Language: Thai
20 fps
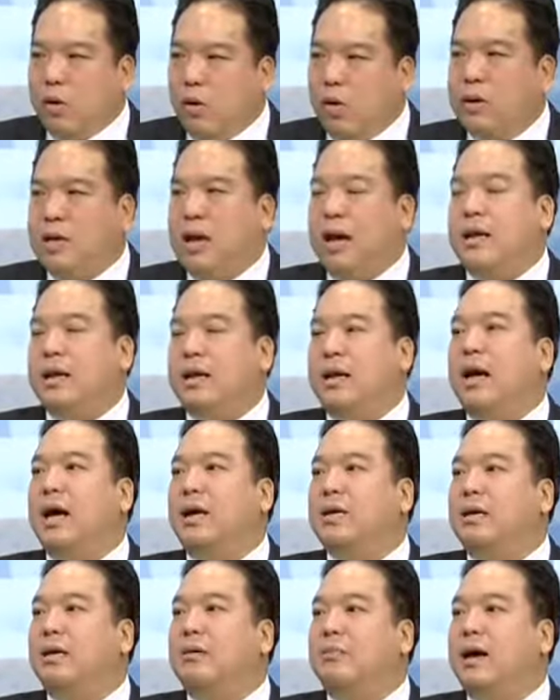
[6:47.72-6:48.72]
คนอยากเดิน
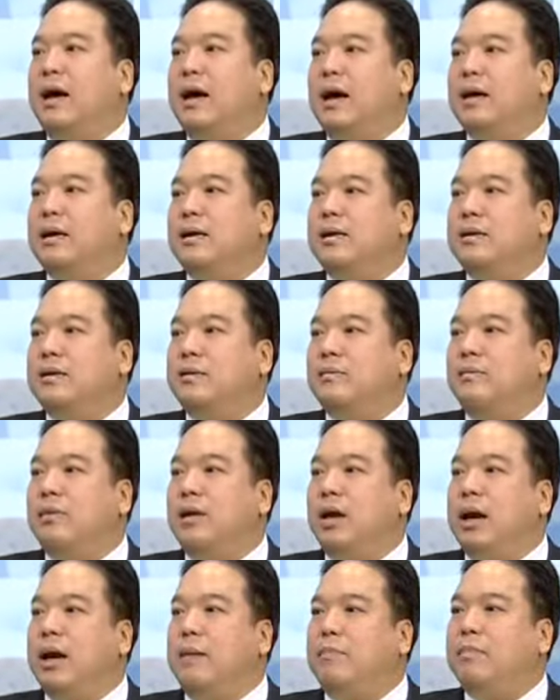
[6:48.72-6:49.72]
ทางเยอะมาก
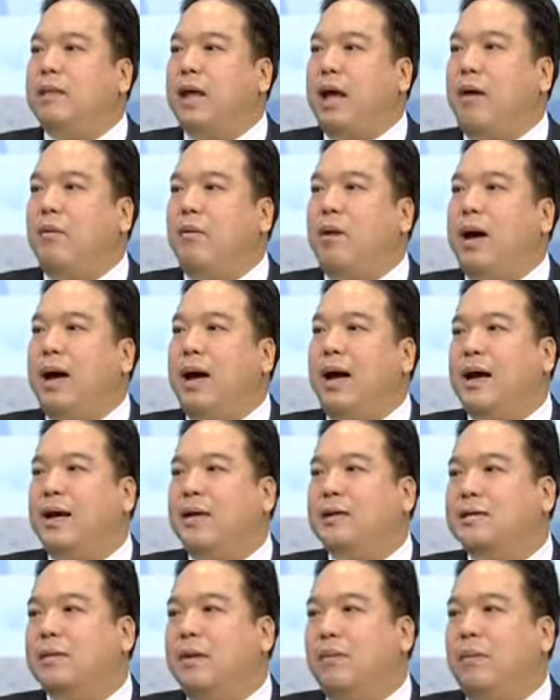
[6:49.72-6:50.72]
นะครับ แต่ว่า
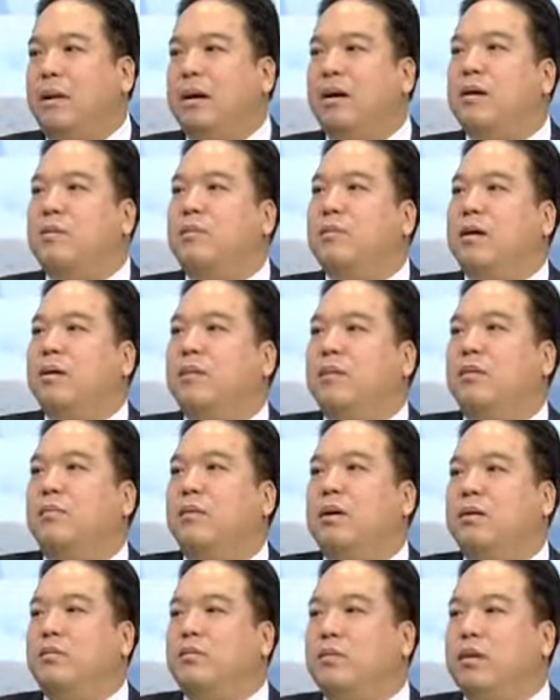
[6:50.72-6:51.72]
จะไปเครื่องบินแล้ว
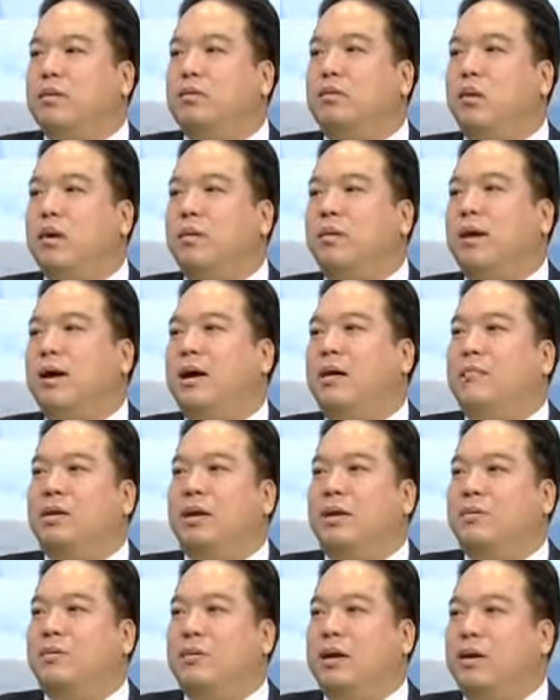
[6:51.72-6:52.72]
มันมันช่วยไหมฮะ
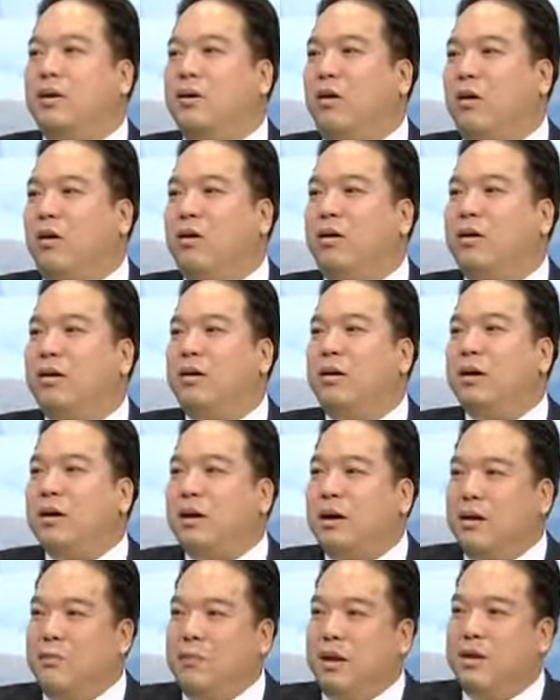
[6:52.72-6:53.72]
มันมันก็
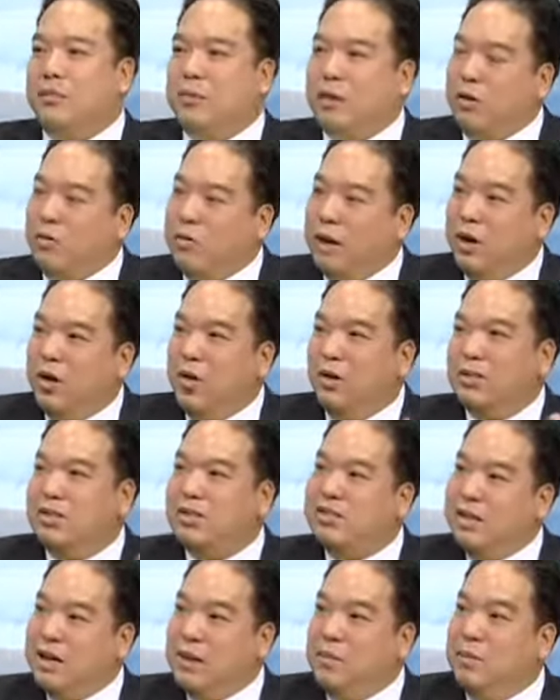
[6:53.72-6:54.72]
เครื่องบินมันต้องไปรอ
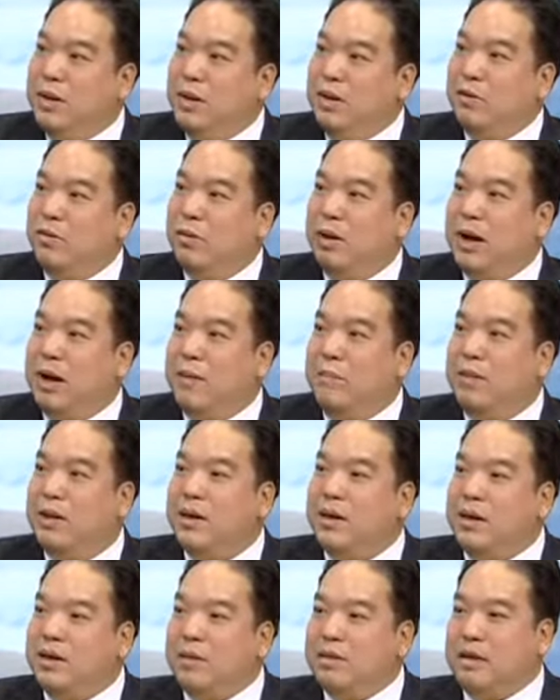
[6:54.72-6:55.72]
ที่สนามบินใช่ใช่
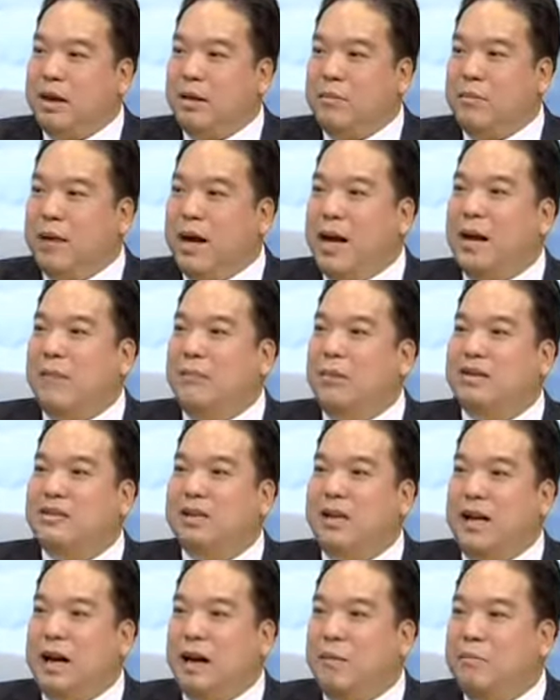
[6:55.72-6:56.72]
รอเช็คอินจบ้านไป
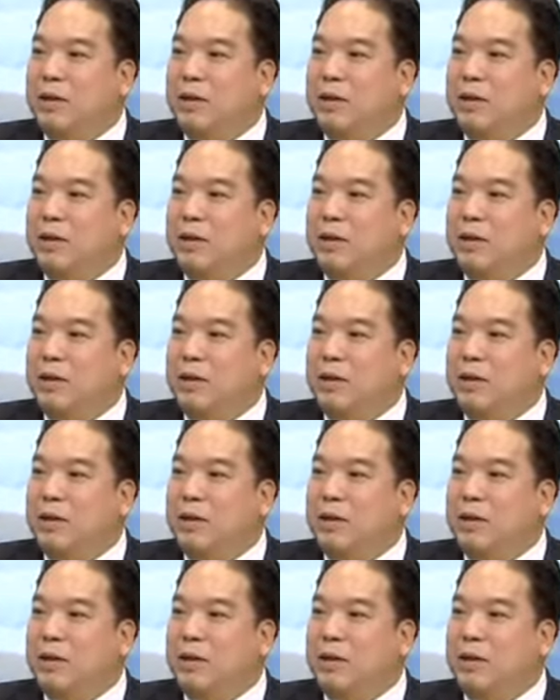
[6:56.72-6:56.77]
สนา